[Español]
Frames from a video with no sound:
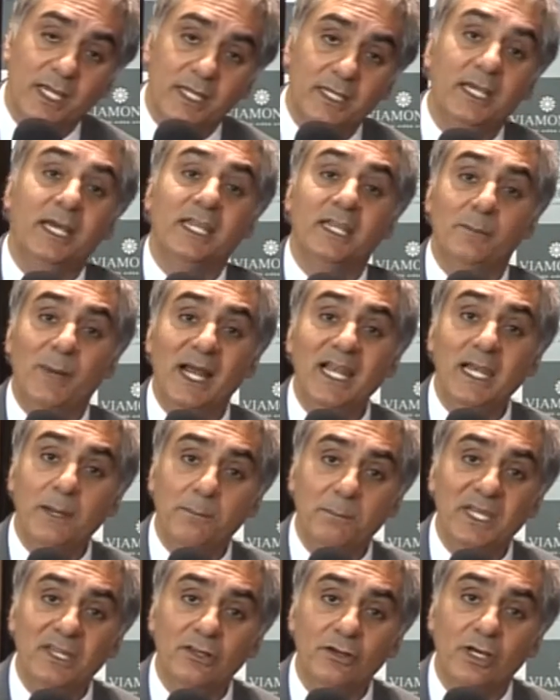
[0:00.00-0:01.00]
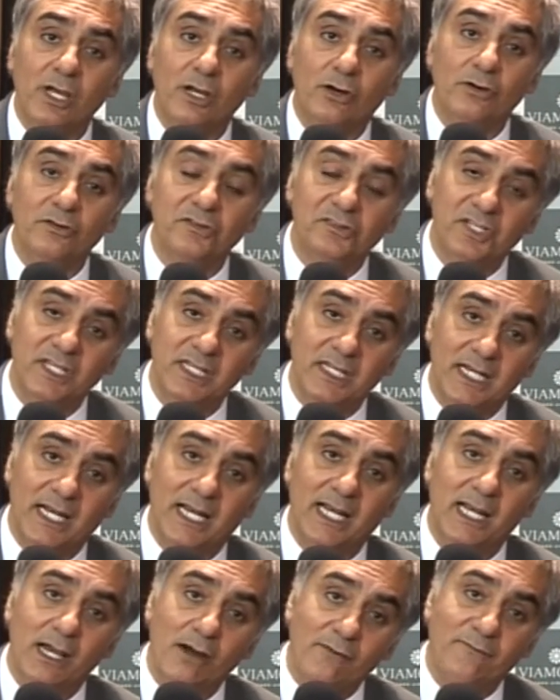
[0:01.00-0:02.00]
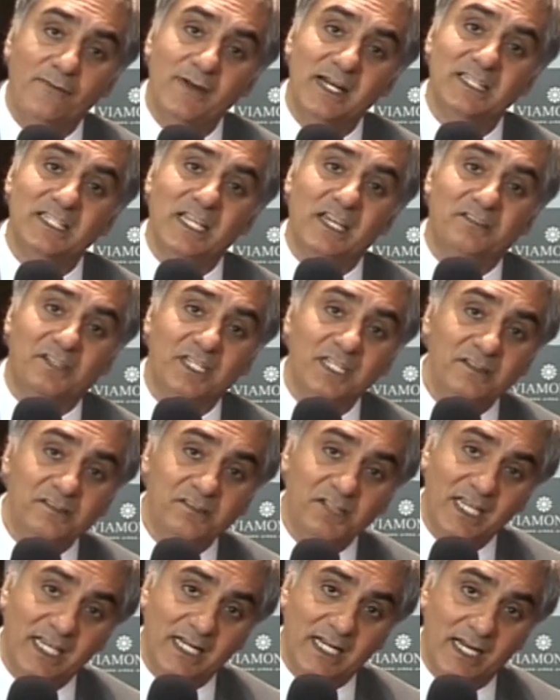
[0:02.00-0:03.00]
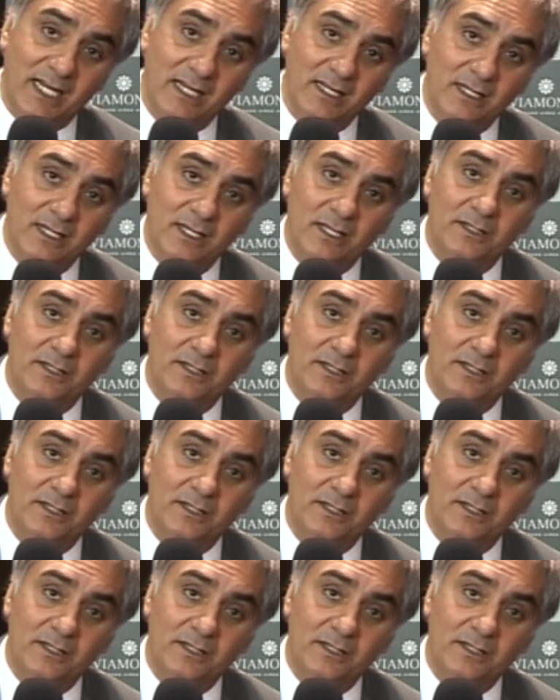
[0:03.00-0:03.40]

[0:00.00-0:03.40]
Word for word: y además le pido que considere la oferta sincera